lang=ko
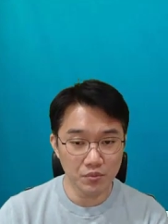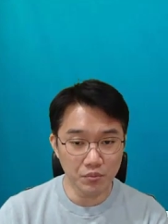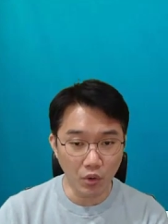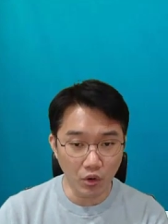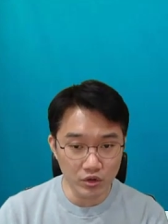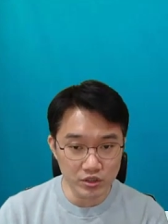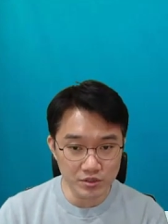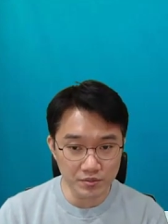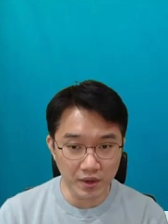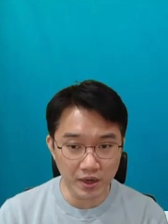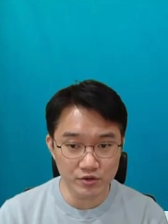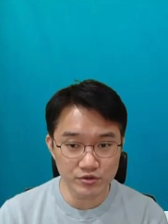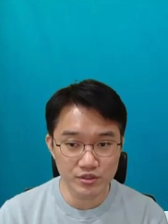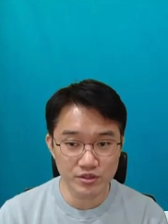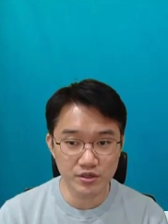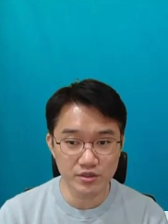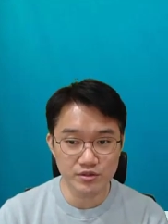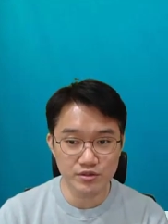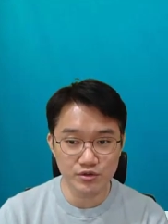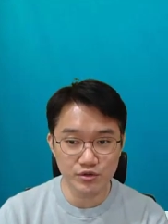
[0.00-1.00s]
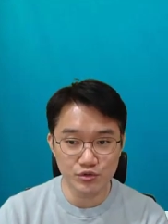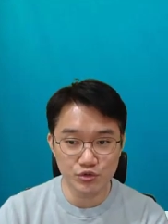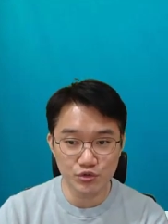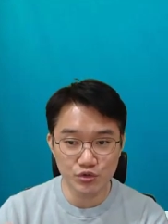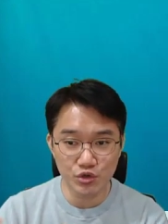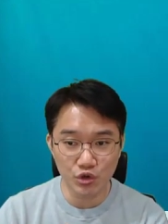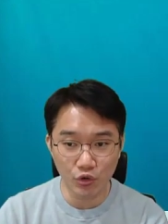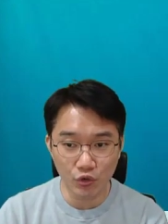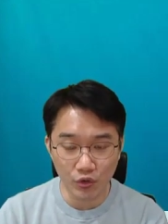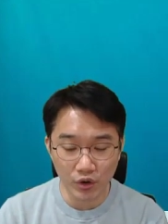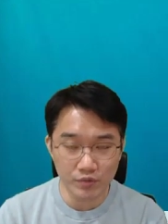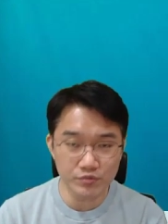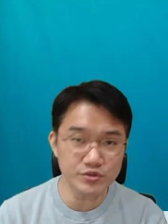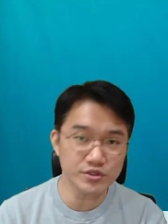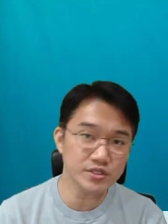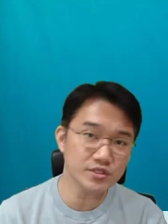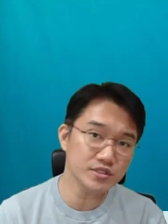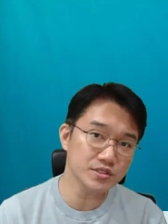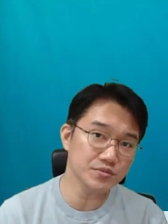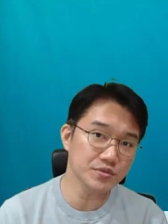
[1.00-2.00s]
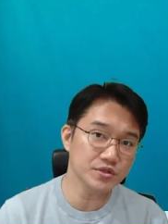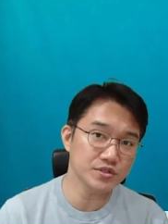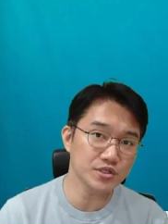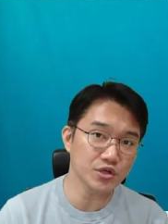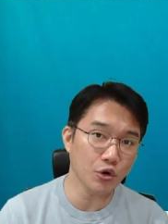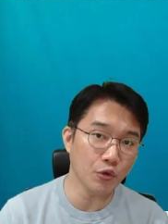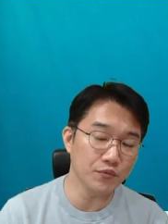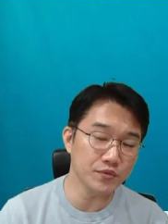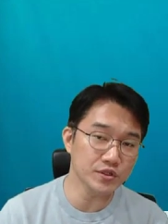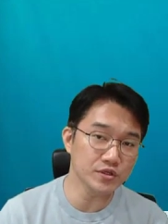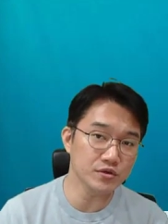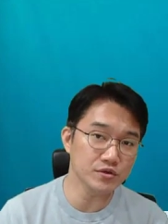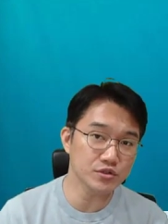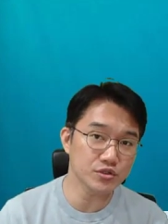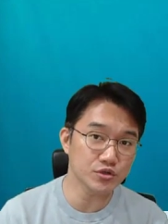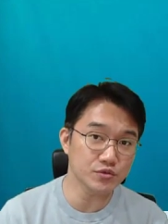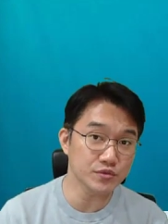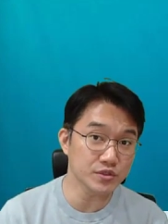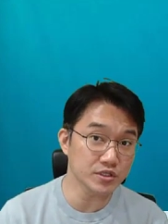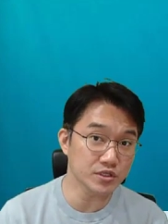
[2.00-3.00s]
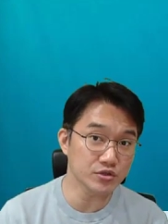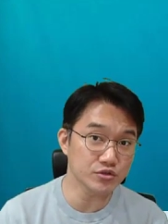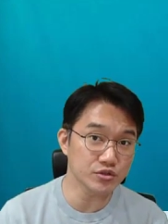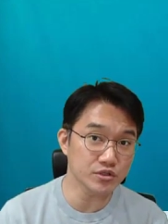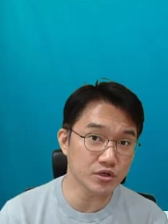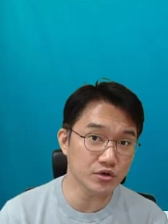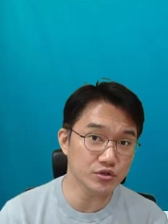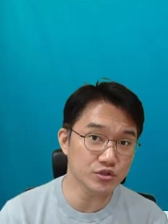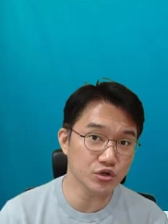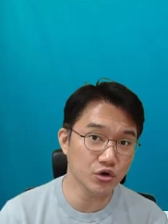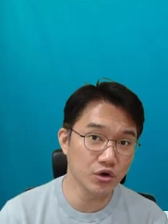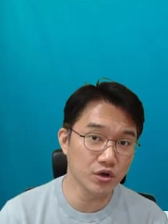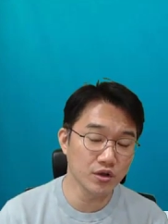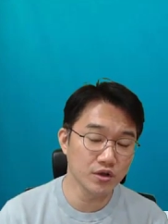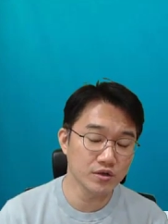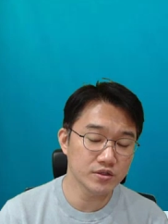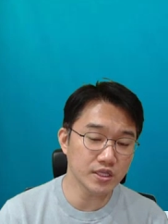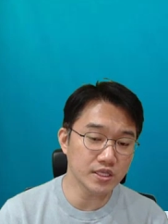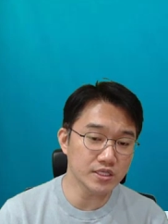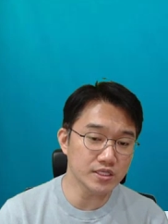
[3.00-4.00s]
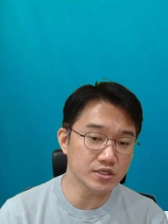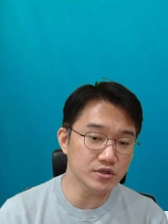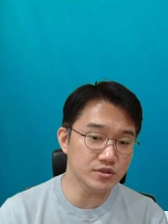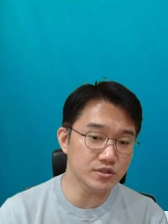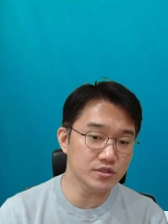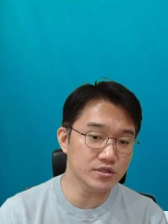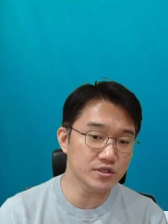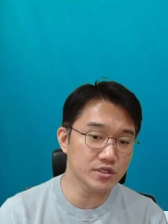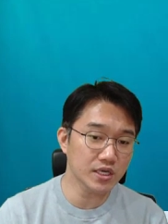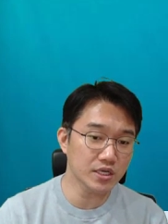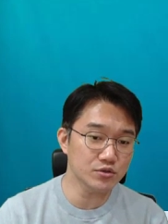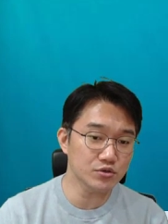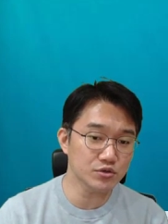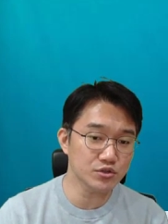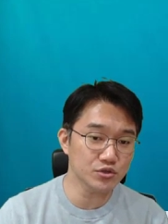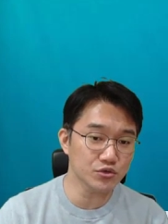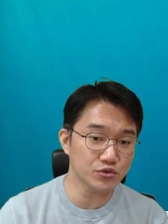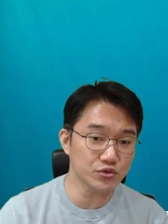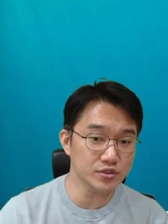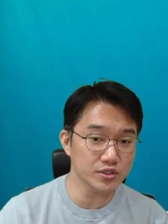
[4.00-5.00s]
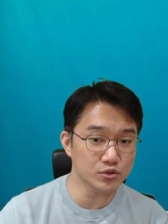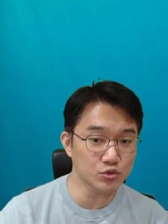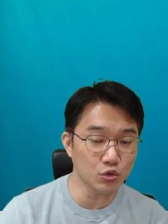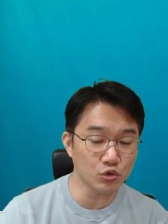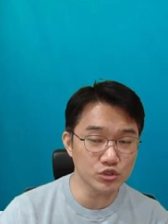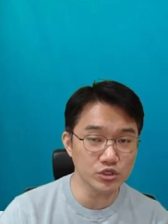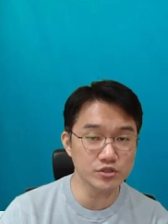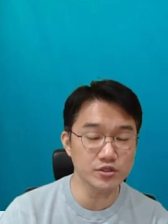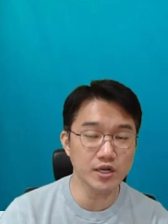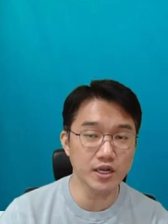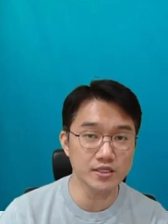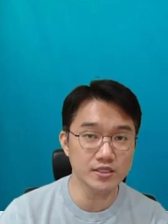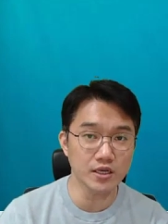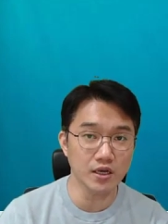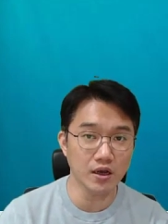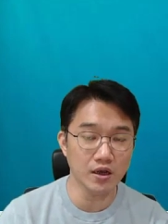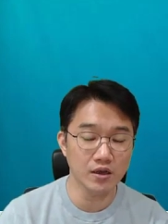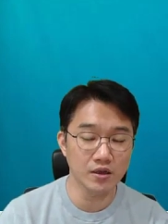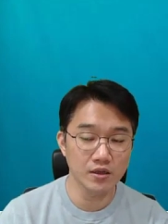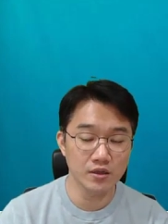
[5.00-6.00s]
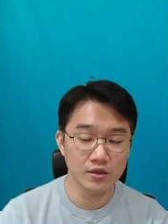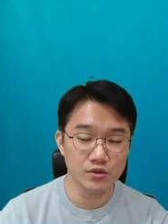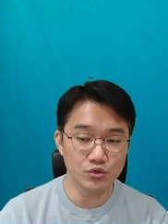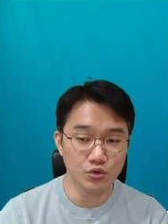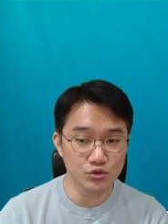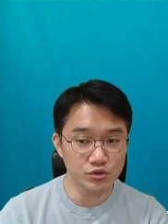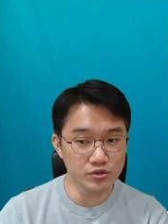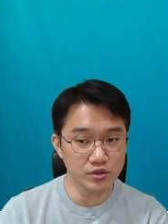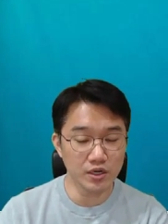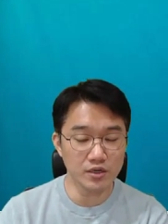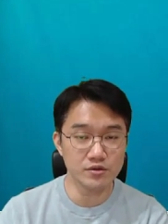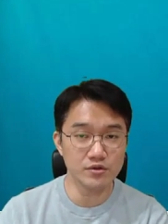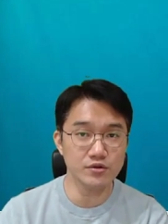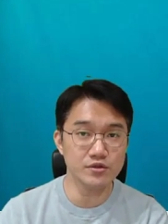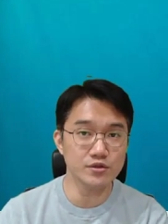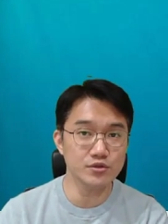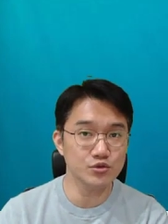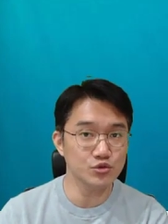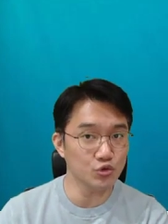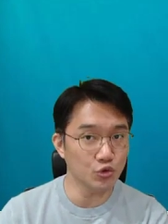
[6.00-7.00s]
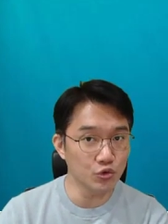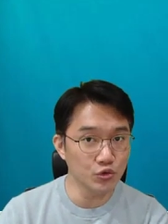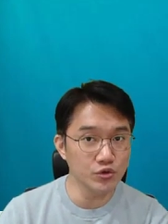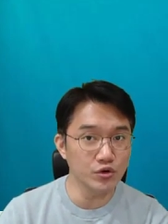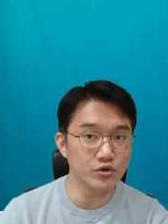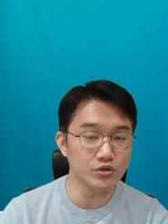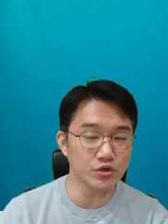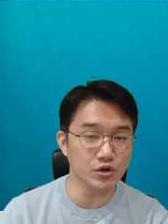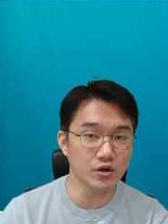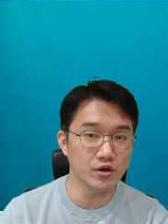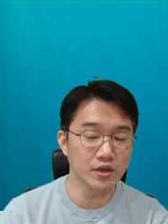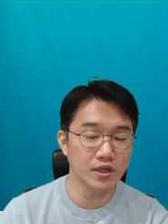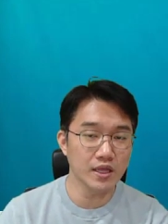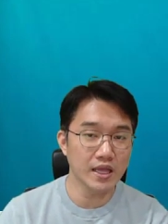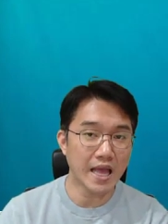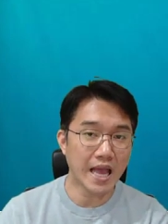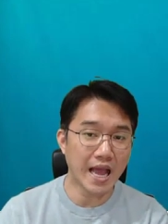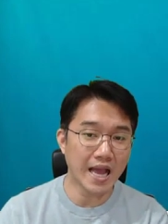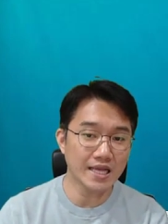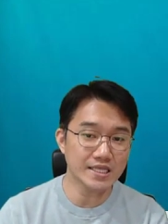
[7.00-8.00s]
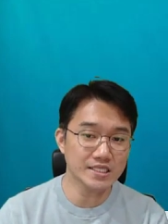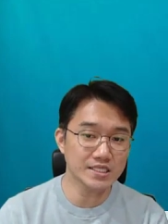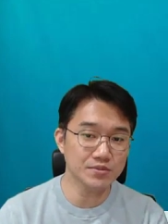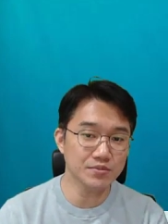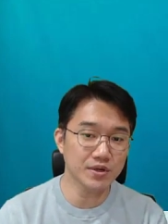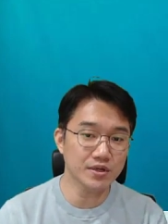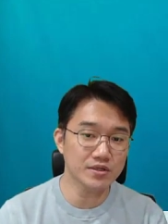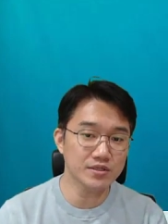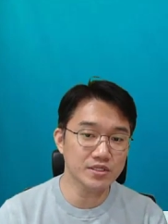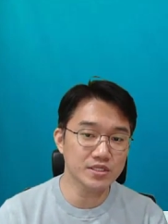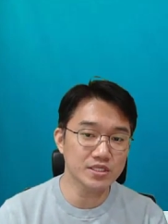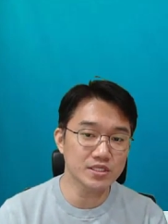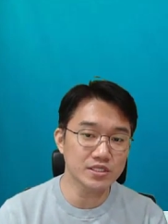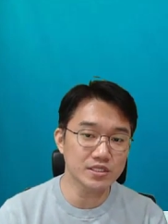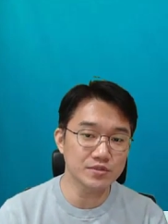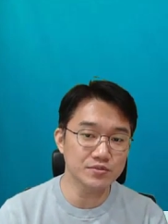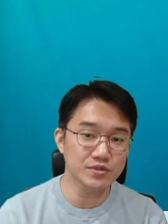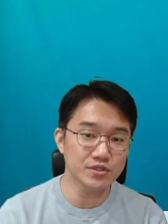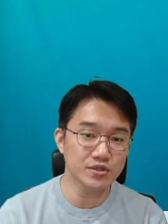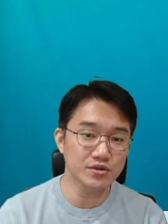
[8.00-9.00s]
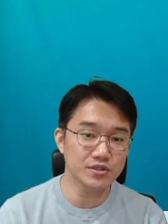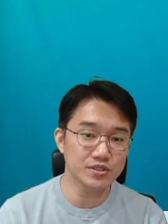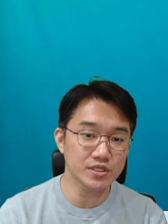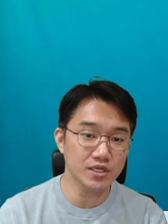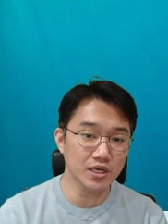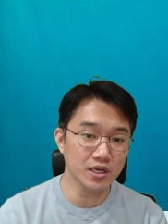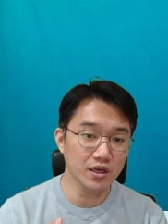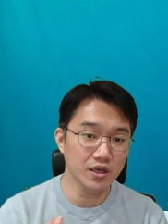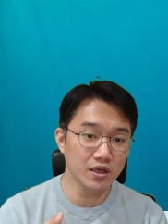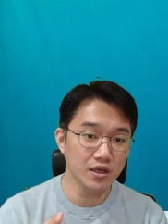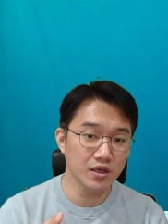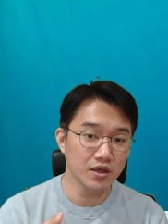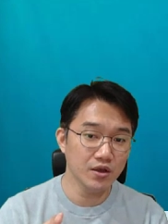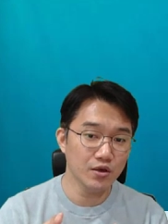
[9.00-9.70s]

버그 바운티 같은 것도 결과물이 지금 현재 없는 것처럼 느껴지는 거죠 근데 이것들을 계속적으로 이제 도전을 하냐 도전하는 것은 좋은 거죠 하지만은 지금은 현재